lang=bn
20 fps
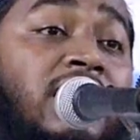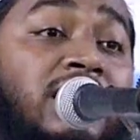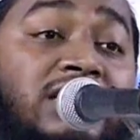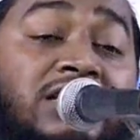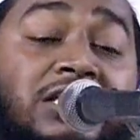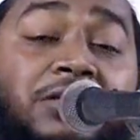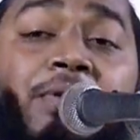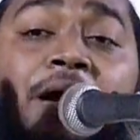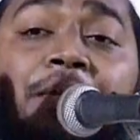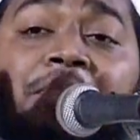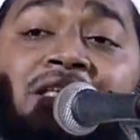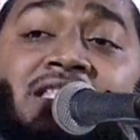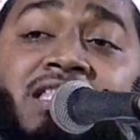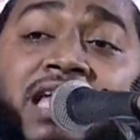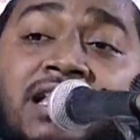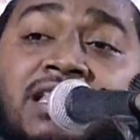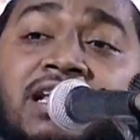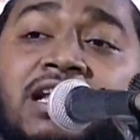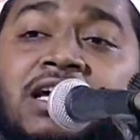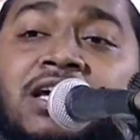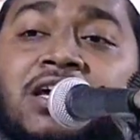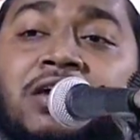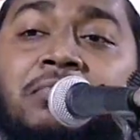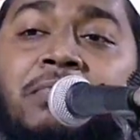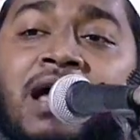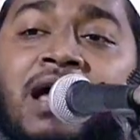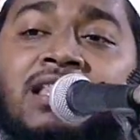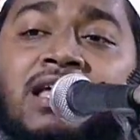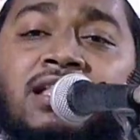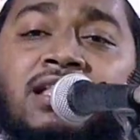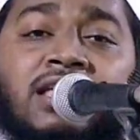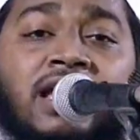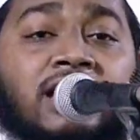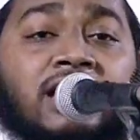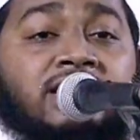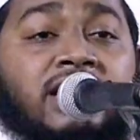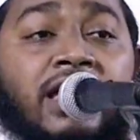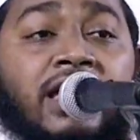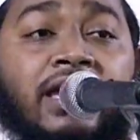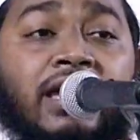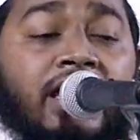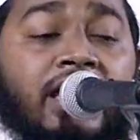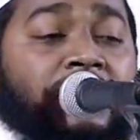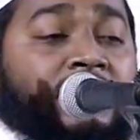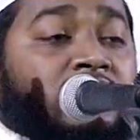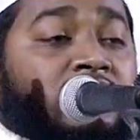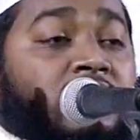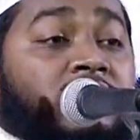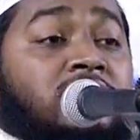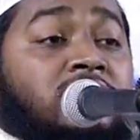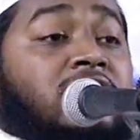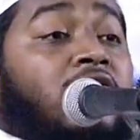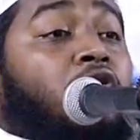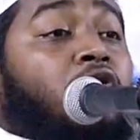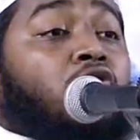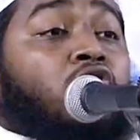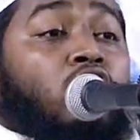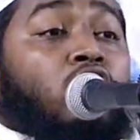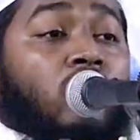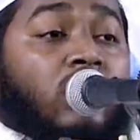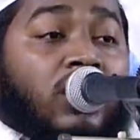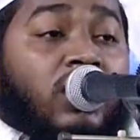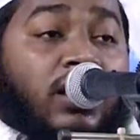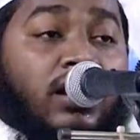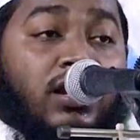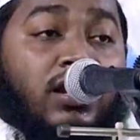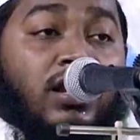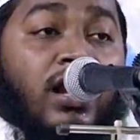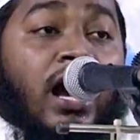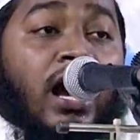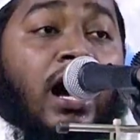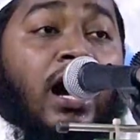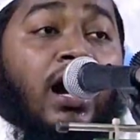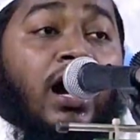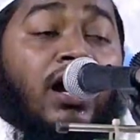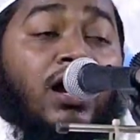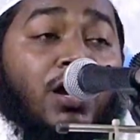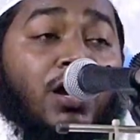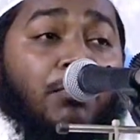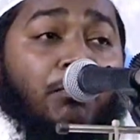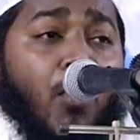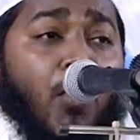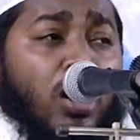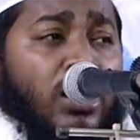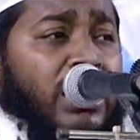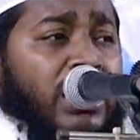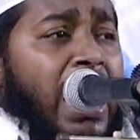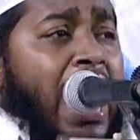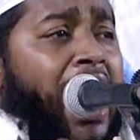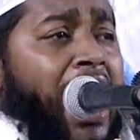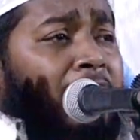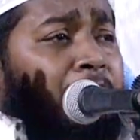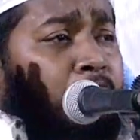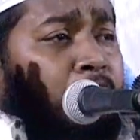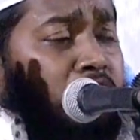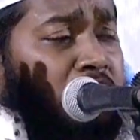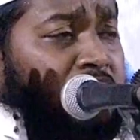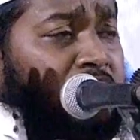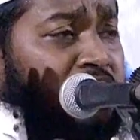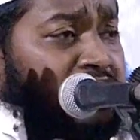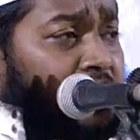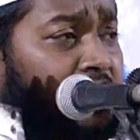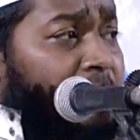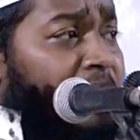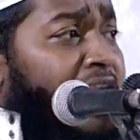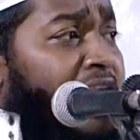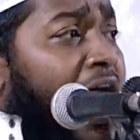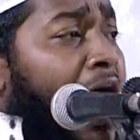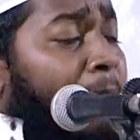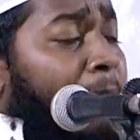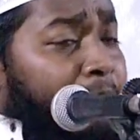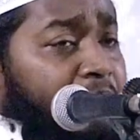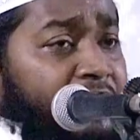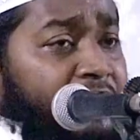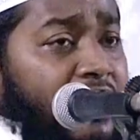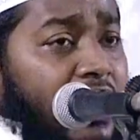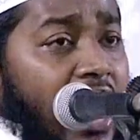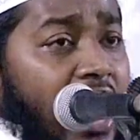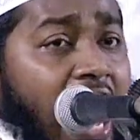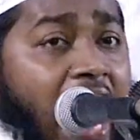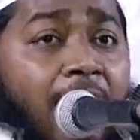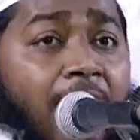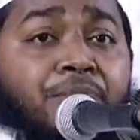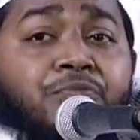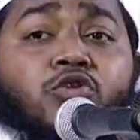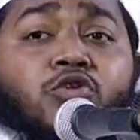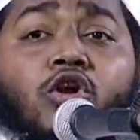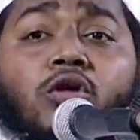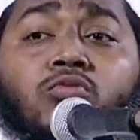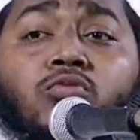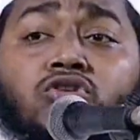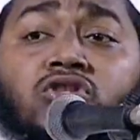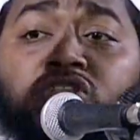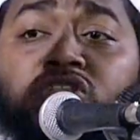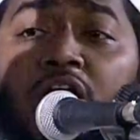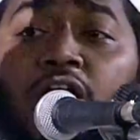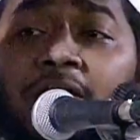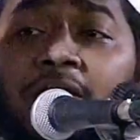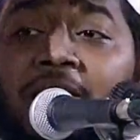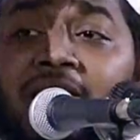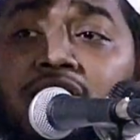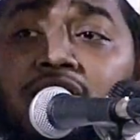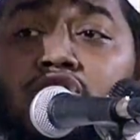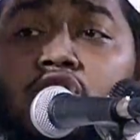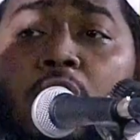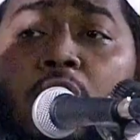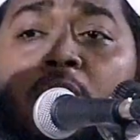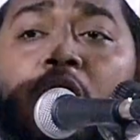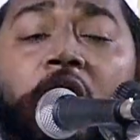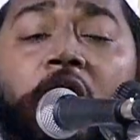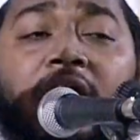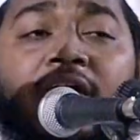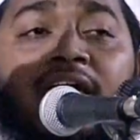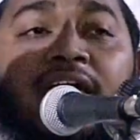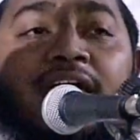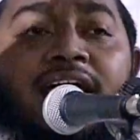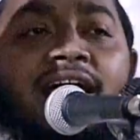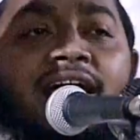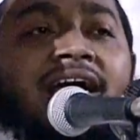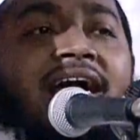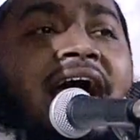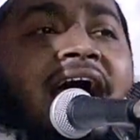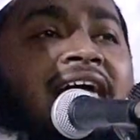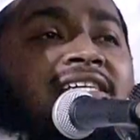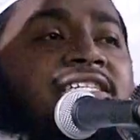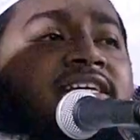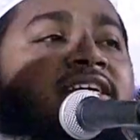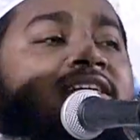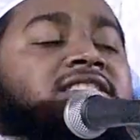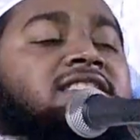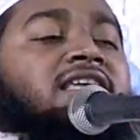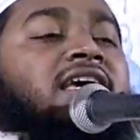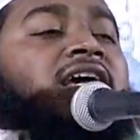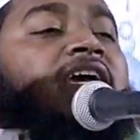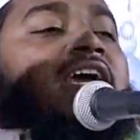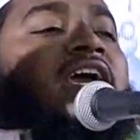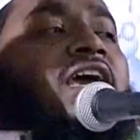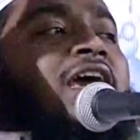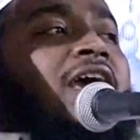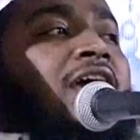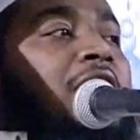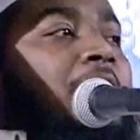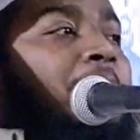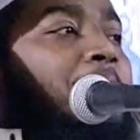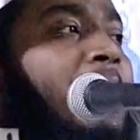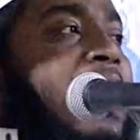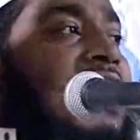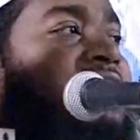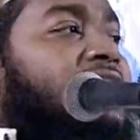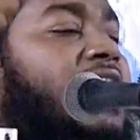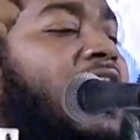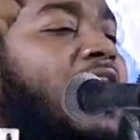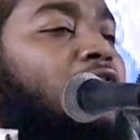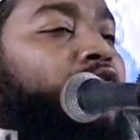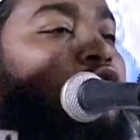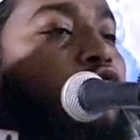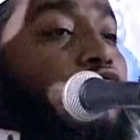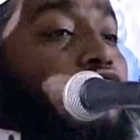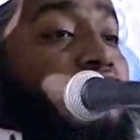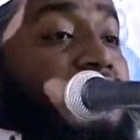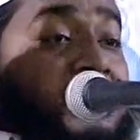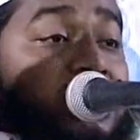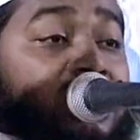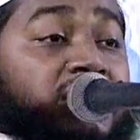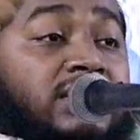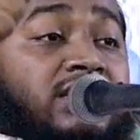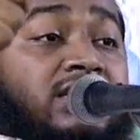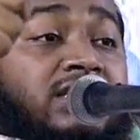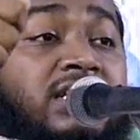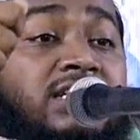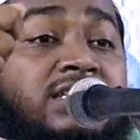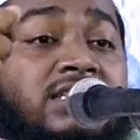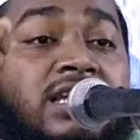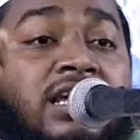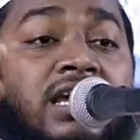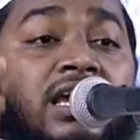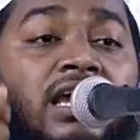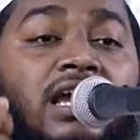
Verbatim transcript: কিভাবে তাদেরকে বাধা দেয়া যায় এই চিন্তাও করলেন না মক্কার বুদ্ধিজীবীরা আব্দুল মুত্তলিব এই সময় গাছের থেকে পাতাগুলো ছিটতেছে